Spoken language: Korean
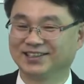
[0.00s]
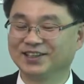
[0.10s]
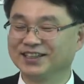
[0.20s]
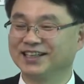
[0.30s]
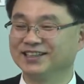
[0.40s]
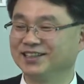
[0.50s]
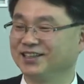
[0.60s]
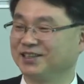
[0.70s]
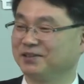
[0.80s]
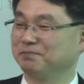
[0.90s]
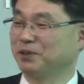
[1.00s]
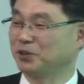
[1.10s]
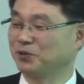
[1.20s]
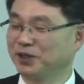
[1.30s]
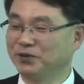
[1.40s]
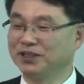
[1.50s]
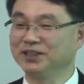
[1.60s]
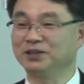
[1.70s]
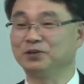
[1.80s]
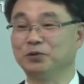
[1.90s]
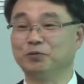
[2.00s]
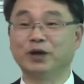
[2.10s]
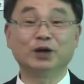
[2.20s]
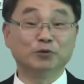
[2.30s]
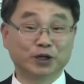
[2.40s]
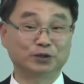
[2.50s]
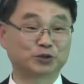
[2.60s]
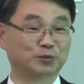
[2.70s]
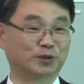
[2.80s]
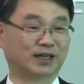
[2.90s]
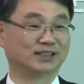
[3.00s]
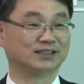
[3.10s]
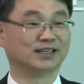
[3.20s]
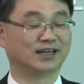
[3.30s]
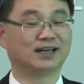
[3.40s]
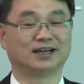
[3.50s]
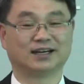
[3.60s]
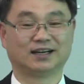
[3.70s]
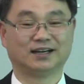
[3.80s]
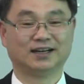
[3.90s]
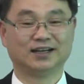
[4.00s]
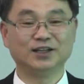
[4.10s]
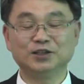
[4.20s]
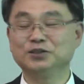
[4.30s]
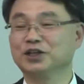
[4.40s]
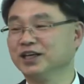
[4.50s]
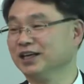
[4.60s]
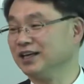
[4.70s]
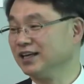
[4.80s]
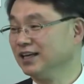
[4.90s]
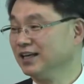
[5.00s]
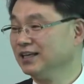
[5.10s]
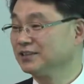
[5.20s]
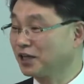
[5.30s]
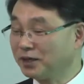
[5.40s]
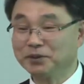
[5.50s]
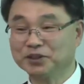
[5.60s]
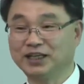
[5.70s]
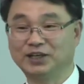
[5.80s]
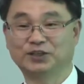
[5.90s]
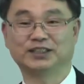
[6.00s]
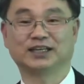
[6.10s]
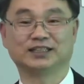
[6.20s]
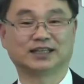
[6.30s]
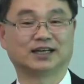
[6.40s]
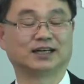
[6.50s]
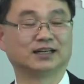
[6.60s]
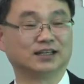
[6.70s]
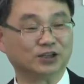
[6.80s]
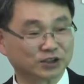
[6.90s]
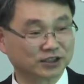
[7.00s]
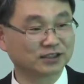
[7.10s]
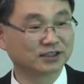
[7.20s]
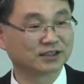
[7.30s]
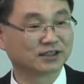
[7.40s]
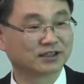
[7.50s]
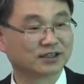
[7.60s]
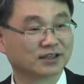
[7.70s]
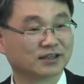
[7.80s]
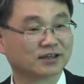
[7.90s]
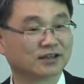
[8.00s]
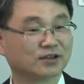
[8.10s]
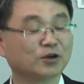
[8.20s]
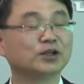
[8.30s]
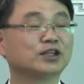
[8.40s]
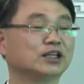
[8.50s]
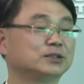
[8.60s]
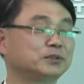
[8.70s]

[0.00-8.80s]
그러니까 이 베드로와 요한이 왜 우리를 주목하느냐? 이 능력이 사람에서난 것이 아니다. 이것은 너희들이